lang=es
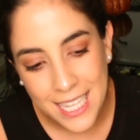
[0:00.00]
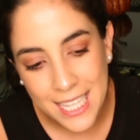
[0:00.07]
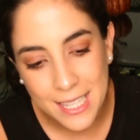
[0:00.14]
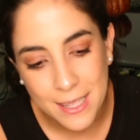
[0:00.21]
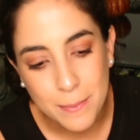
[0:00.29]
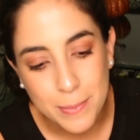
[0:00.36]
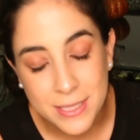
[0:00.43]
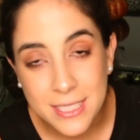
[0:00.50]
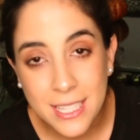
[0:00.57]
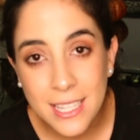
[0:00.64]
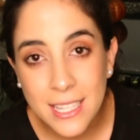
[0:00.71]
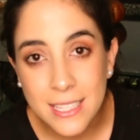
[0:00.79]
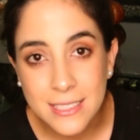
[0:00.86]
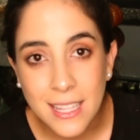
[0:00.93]
Y pues
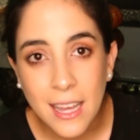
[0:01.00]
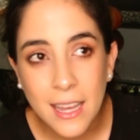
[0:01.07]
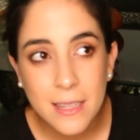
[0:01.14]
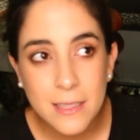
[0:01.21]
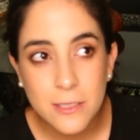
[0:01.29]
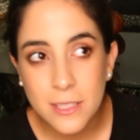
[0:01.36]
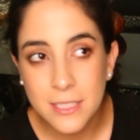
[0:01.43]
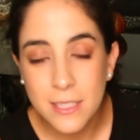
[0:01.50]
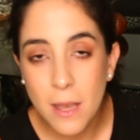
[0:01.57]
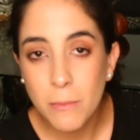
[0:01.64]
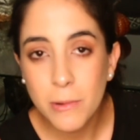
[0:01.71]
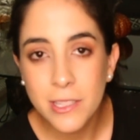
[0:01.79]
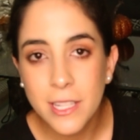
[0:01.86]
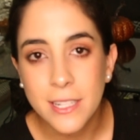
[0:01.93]
sí, está,
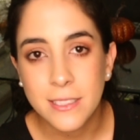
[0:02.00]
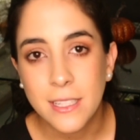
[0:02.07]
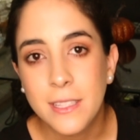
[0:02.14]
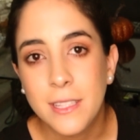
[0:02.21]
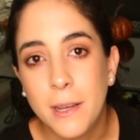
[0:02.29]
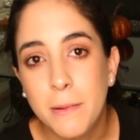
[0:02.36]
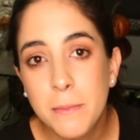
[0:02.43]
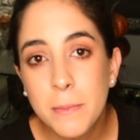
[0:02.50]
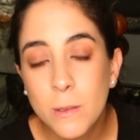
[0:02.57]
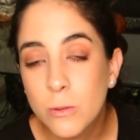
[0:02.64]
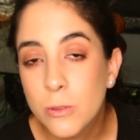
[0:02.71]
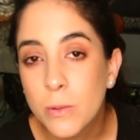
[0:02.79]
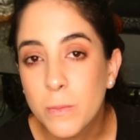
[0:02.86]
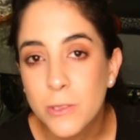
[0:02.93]
está muy interesante, a mí
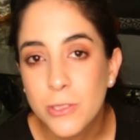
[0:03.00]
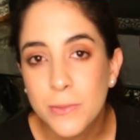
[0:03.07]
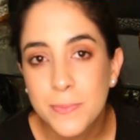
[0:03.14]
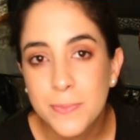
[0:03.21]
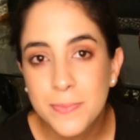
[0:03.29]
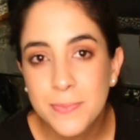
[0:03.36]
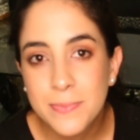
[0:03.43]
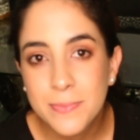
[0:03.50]
me gustó mucho.